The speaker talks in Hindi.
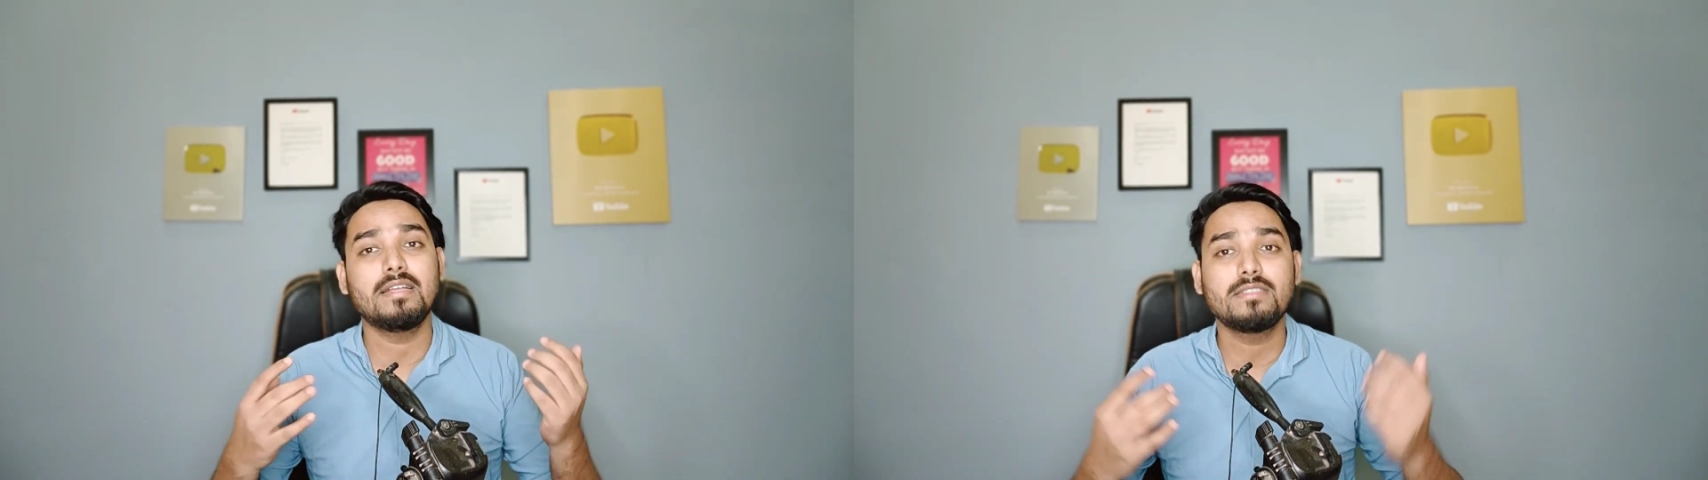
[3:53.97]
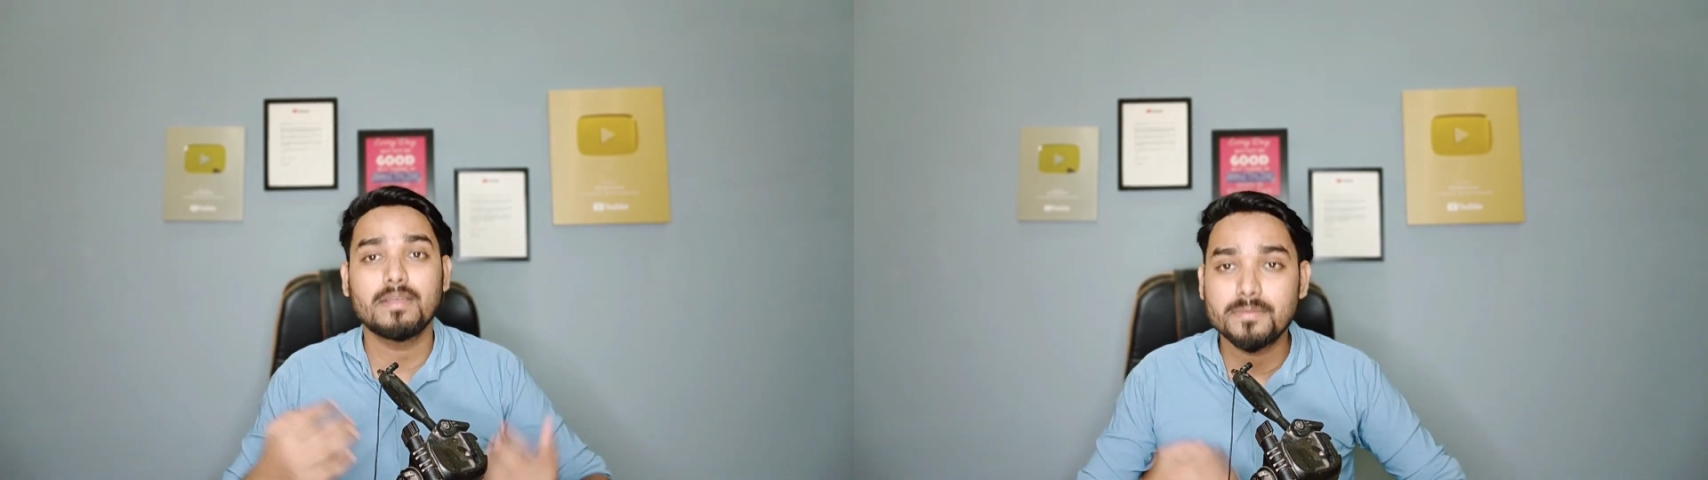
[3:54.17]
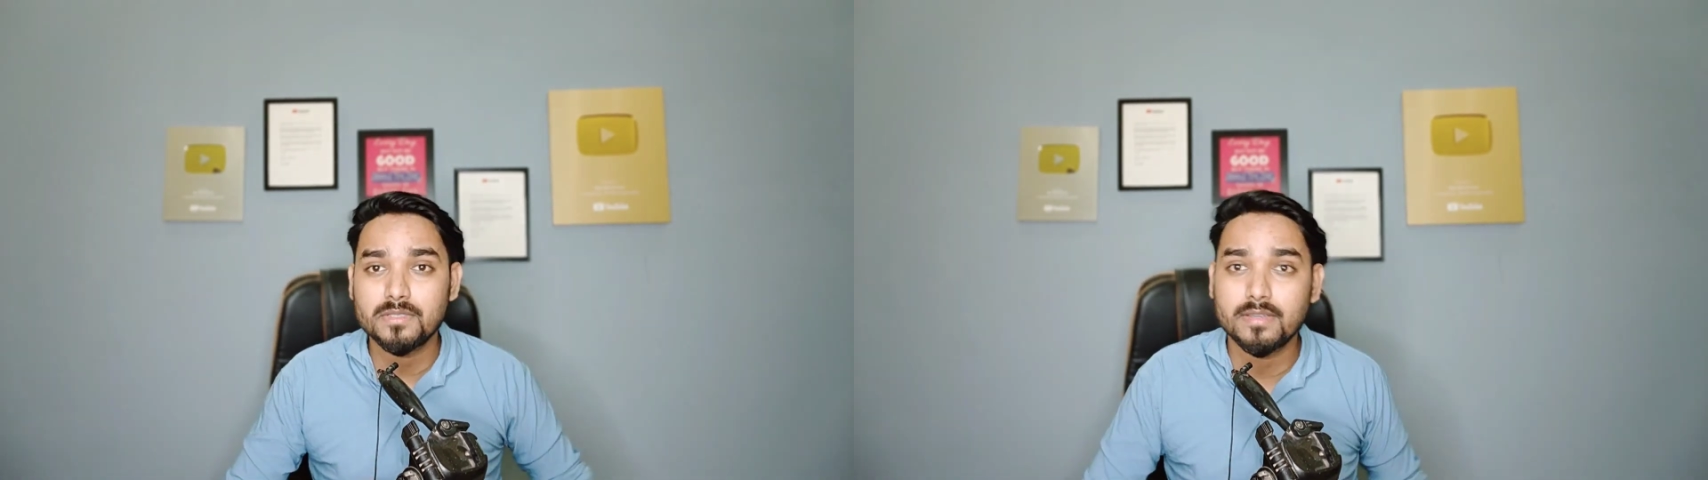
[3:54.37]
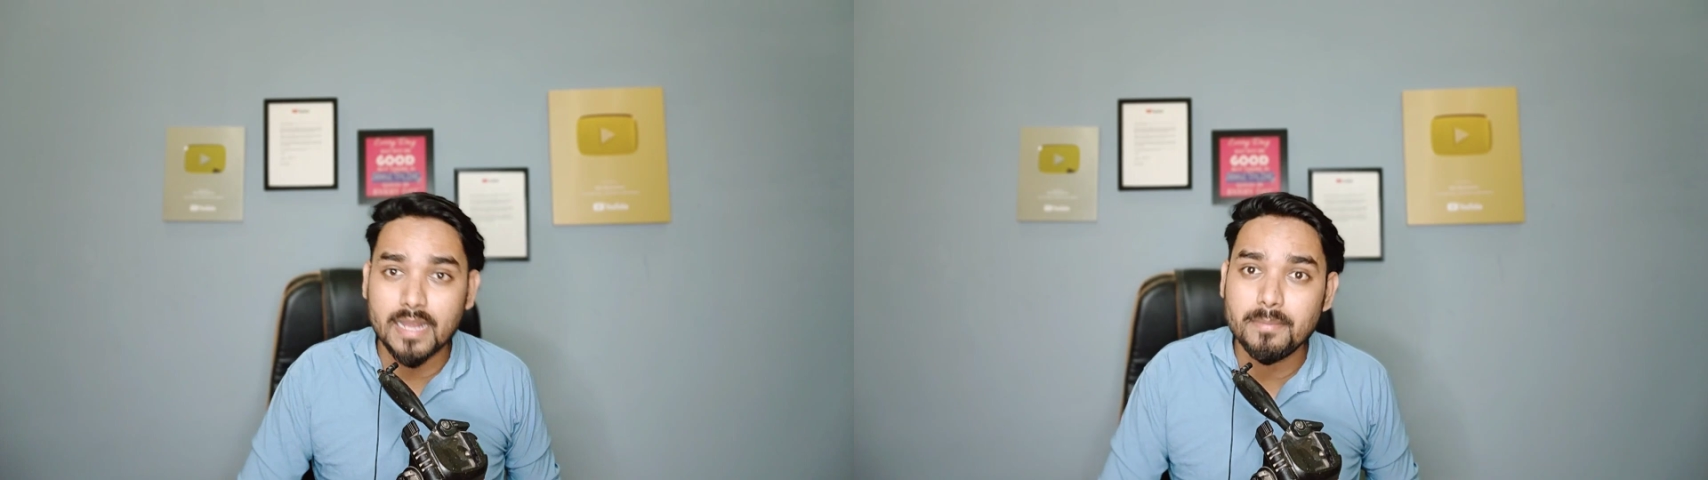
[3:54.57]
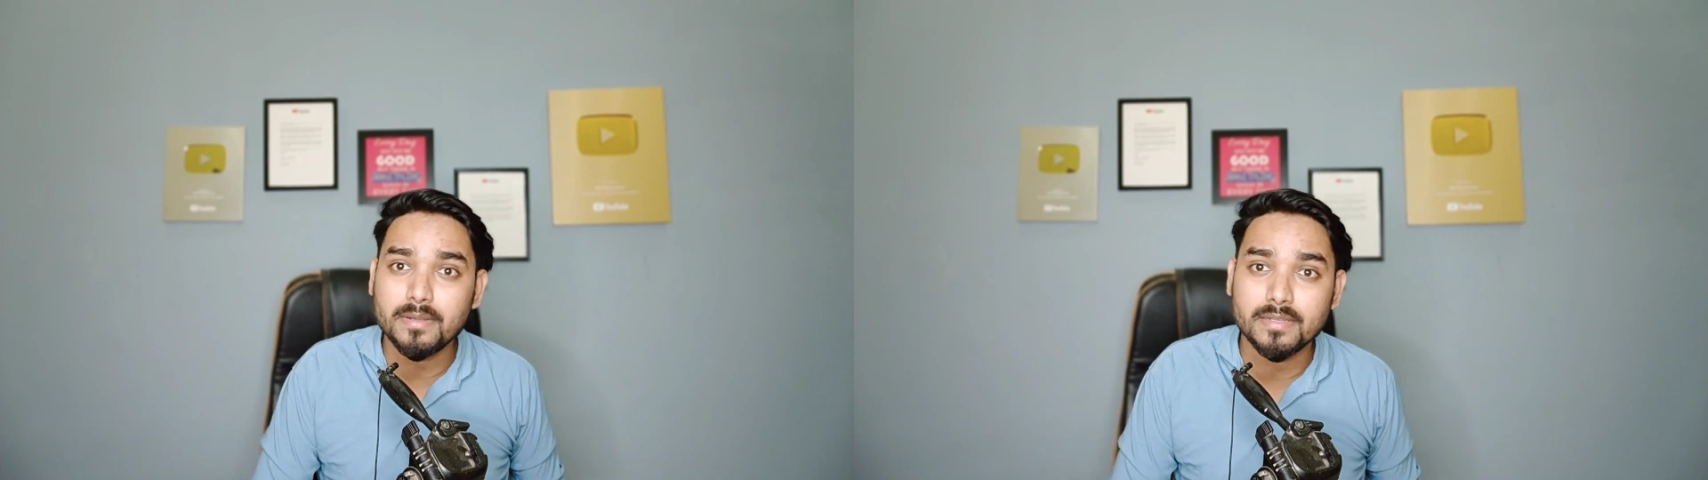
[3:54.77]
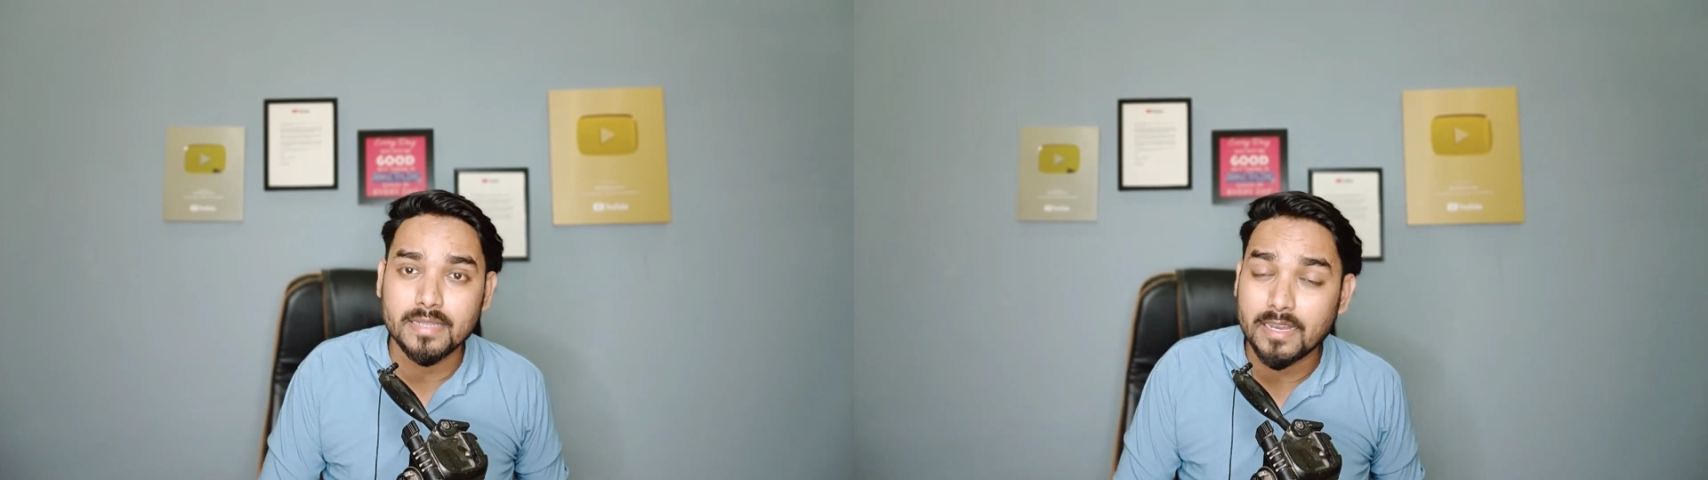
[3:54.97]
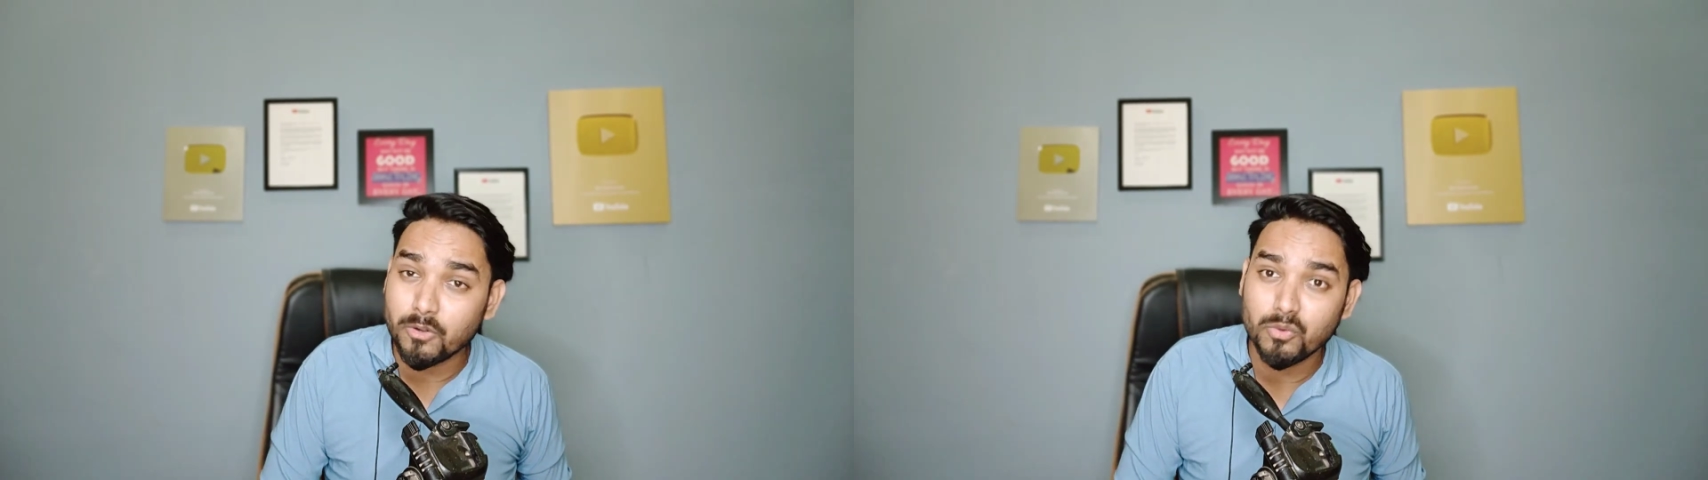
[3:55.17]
अनसब्सक्राइब करते हैं अगर